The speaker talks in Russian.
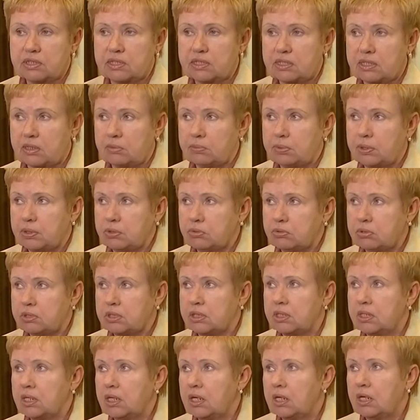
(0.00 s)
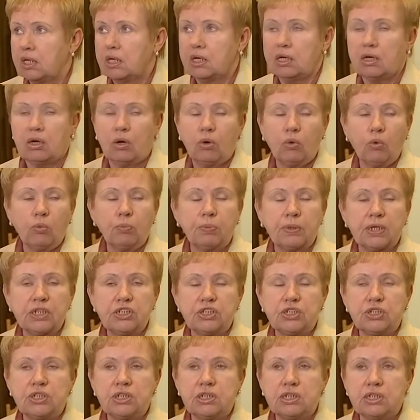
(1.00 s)
Это наоборот а,
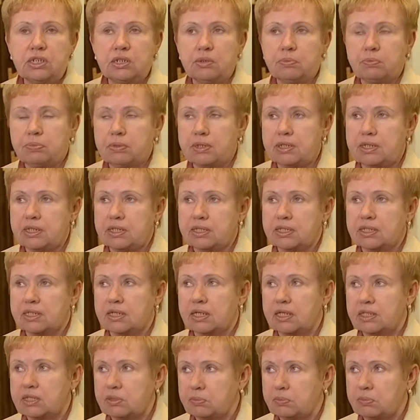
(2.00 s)
упрощение порядка,